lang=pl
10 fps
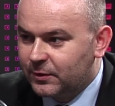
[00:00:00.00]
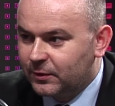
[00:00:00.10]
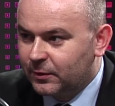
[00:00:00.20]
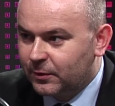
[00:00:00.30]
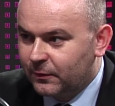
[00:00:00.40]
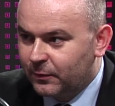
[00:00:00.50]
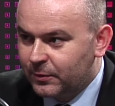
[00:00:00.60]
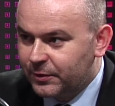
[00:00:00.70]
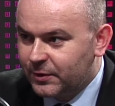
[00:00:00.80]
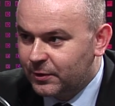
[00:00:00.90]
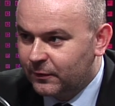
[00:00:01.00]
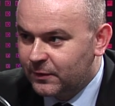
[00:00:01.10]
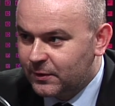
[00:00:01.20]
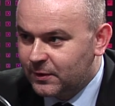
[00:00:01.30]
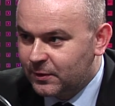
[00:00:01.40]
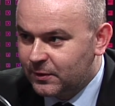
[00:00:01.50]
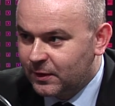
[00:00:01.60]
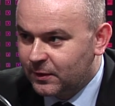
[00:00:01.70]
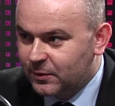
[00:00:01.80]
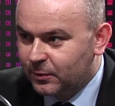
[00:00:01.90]
czy tylko wyłącznie środowisko
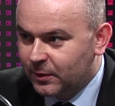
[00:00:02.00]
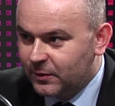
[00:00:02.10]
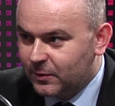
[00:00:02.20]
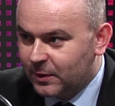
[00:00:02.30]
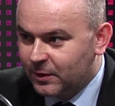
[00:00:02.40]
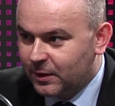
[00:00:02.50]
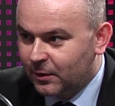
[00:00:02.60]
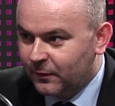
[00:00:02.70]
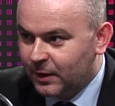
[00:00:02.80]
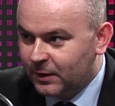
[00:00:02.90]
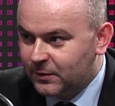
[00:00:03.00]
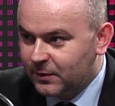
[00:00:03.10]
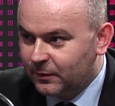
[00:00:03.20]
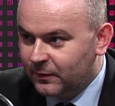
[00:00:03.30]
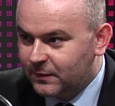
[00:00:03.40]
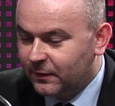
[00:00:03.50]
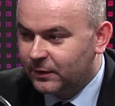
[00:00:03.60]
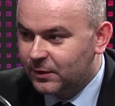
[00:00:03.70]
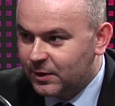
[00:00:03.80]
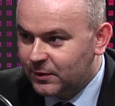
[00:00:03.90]
sędziowskie decyduje o składzie Krajowej Rady Sądownictwa w
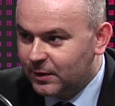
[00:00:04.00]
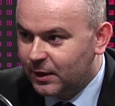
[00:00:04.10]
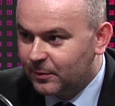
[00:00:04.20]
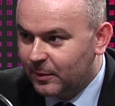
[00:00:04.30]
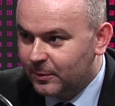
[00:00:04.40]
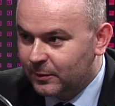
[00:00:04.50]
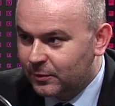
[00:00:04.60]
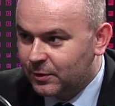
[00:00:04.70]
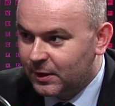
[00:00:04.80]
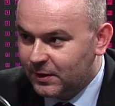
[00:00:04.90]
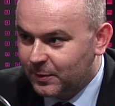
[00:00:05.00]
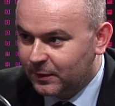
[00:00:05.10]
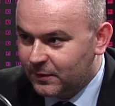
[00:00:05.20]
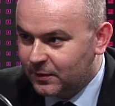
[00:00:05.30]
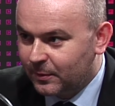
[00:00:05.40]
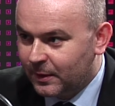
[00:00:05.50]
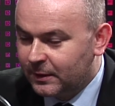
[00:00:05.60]
tej części, kiedy mamy do czynienia z 15